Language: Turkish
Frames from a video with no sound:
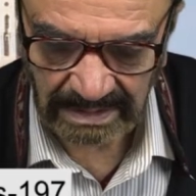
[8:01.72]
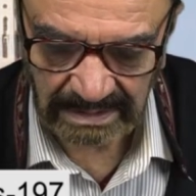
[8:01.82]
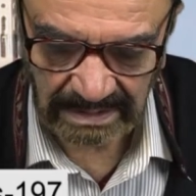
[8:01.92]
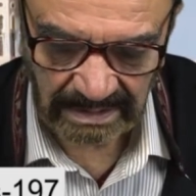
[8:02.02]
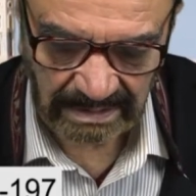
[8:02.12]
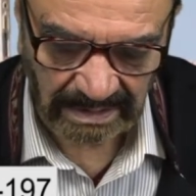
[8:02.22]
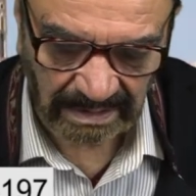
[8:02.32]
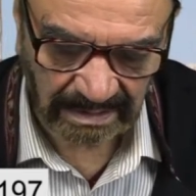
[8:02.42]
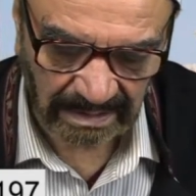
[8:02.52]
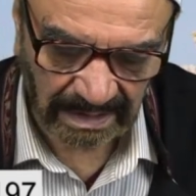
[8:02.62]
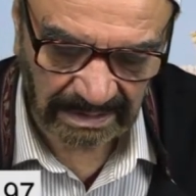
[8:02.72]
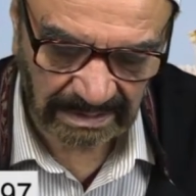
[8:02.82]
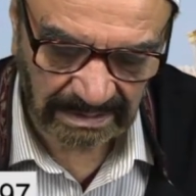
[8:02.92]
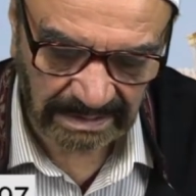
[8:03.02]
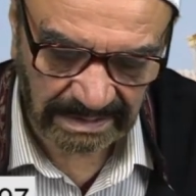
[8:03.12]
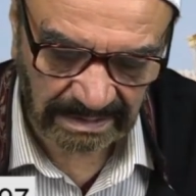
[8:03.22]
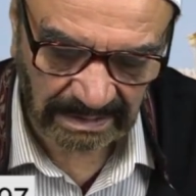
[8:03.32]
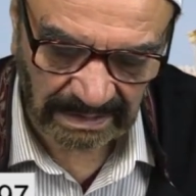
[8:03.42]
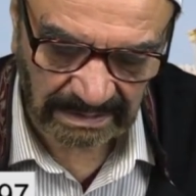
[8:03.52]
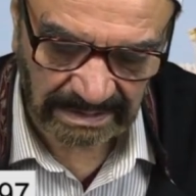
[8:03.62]
kaynaktan aynı
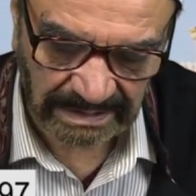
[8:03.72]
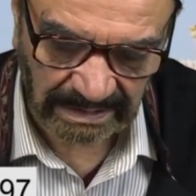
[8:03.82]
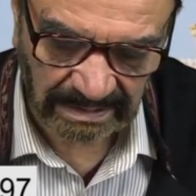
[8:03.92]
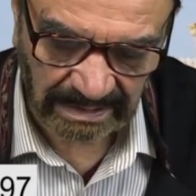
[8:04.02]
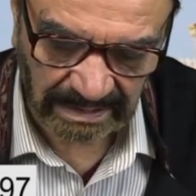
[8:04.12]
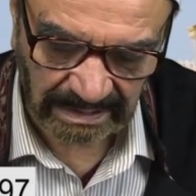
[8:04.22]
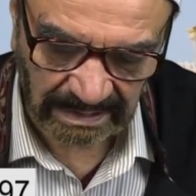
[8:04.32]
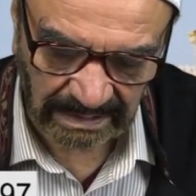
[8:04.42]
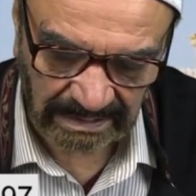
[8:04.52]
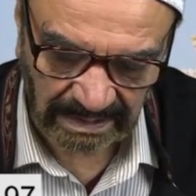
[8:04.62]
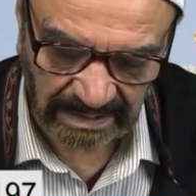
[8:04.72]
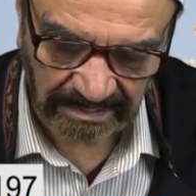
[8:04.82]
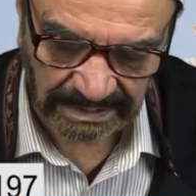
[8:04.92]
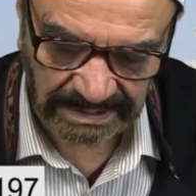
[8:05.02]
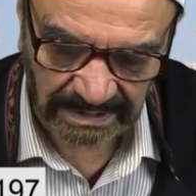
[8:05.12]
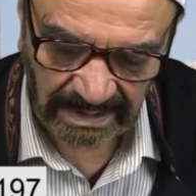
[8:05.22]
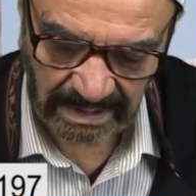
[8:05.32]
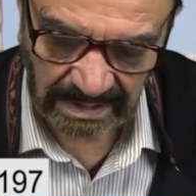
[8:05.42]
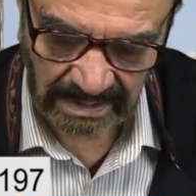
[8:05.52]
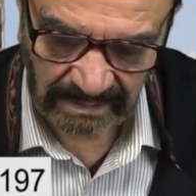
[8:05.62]
sıhhat şartlarıyla gelmiş
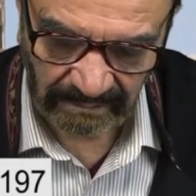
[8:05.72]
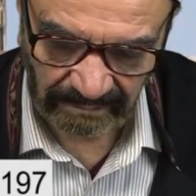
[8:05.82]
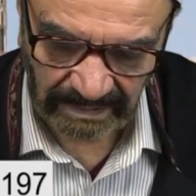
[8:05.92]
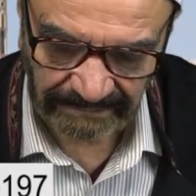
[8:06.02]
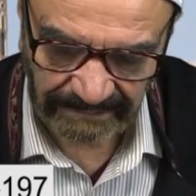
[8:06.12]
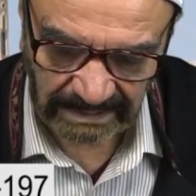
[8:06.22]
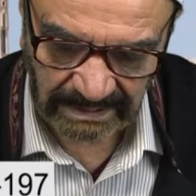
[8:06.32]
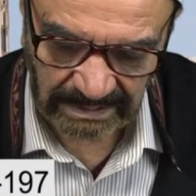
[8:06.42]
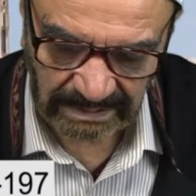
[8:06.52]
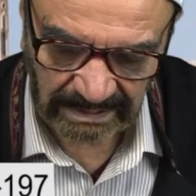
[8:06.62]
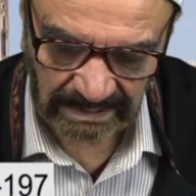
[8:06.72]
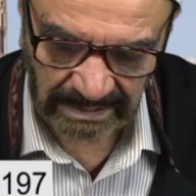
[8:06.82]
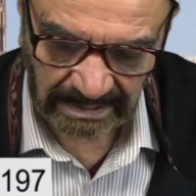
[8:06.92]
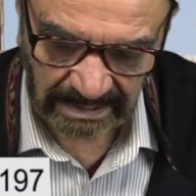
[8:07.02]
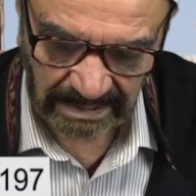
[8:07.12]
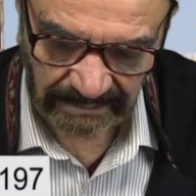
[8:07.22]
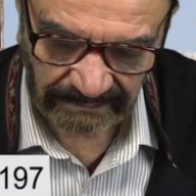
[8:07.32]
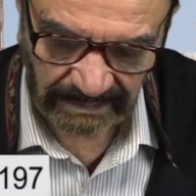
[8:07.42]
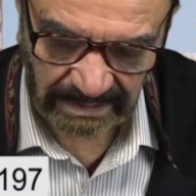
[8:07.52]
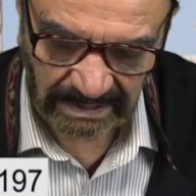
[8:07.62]
ve fıkıhı,
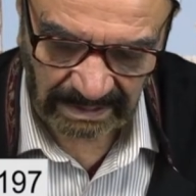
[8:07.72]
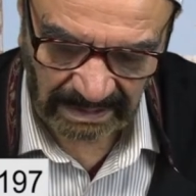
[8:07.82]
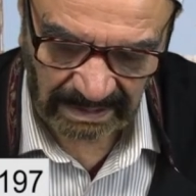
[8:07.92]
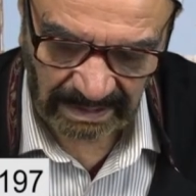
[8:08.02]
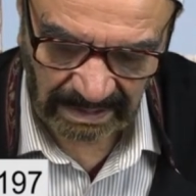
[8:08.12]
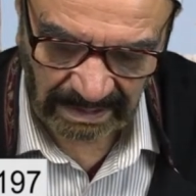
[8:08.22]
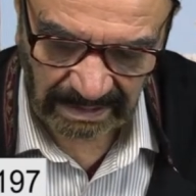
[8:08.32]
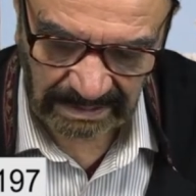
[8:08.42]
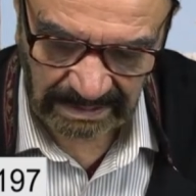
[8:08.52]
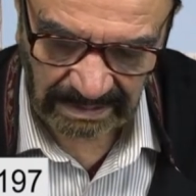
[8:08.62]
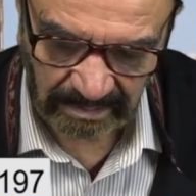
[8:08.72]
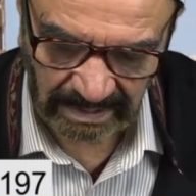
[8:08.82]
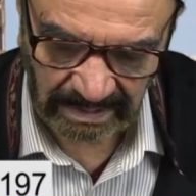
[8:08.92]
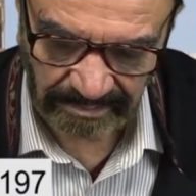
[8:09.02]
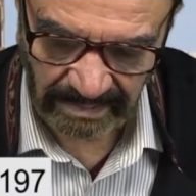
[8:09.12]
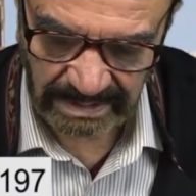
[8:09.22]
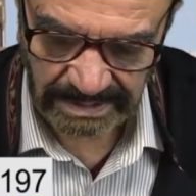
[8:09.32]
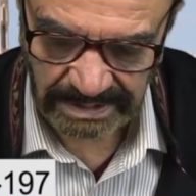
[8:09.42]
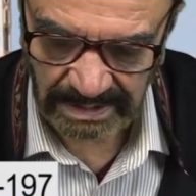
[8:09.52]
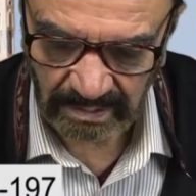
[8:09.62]
fıkıha, ahkama
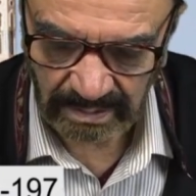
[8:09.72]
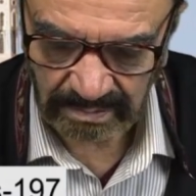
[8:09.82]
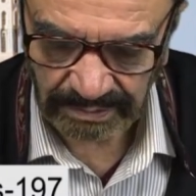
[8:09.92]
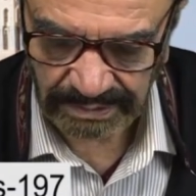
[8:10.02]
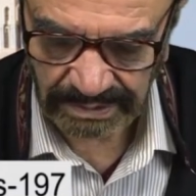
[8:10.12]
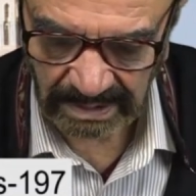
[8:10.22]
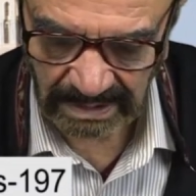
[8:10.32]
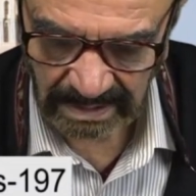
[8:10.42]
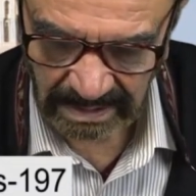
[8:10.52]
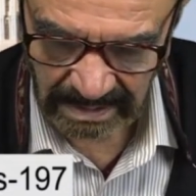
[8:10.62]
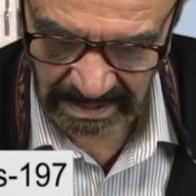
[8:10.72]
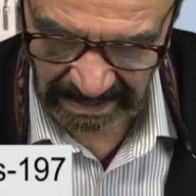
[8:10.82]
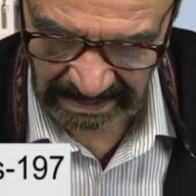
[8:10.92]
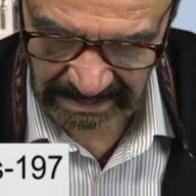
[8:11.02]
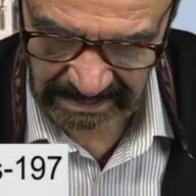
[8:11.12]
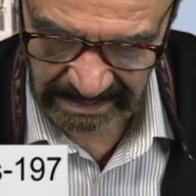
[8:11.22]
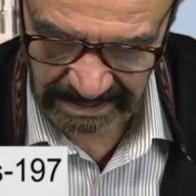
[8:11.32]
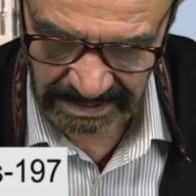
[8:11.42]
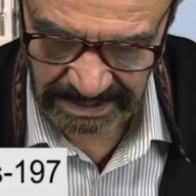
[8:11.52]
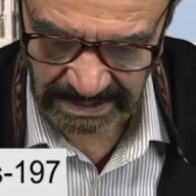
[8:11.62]
menşe olmuş
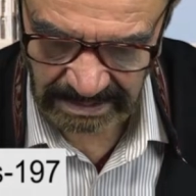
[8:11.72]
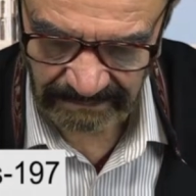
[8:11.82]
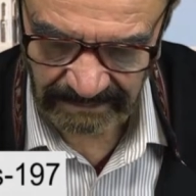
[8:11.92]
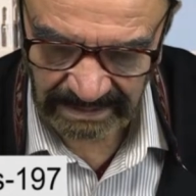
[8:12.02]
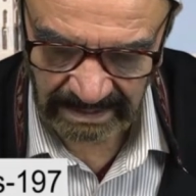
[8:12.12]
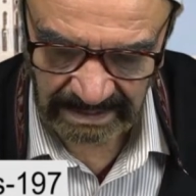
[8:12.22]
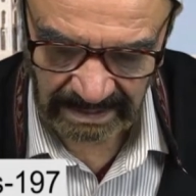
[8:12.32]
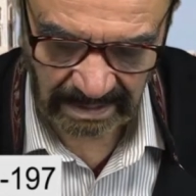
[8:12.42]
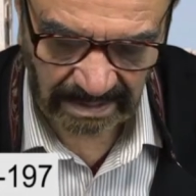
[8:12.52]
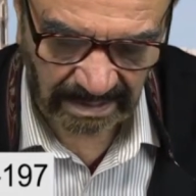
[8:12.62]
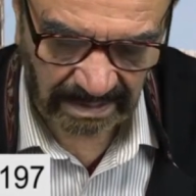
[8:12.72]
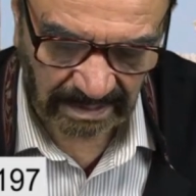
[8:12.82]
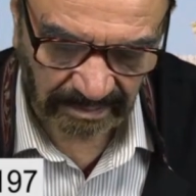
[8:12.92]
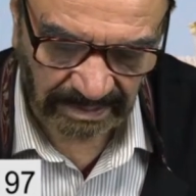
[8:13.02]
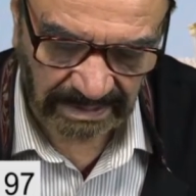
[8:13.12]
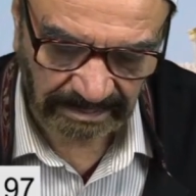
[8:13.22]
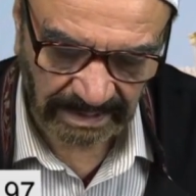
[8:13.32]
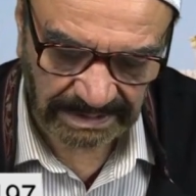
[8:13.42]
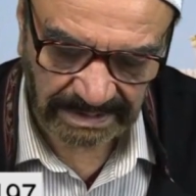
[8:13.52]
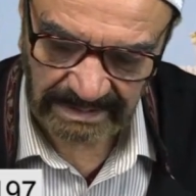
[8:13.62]
hadisi şerifleri de bir
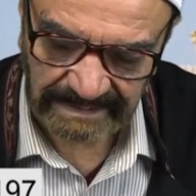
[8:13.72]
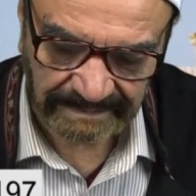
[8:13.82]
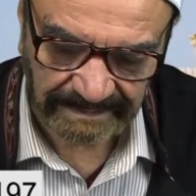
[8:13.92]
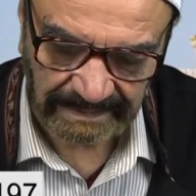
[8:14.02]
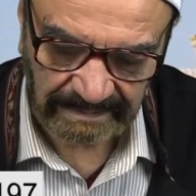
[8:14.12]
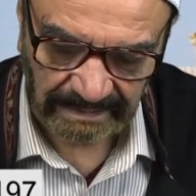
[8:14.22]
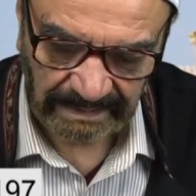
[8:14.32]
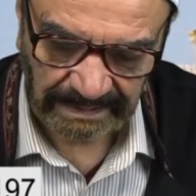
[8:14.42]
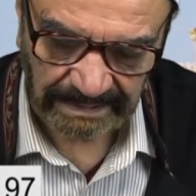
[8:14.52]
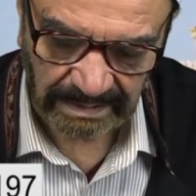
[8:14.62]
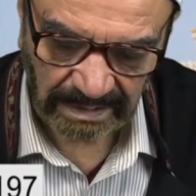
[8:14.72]
başkası reddeder.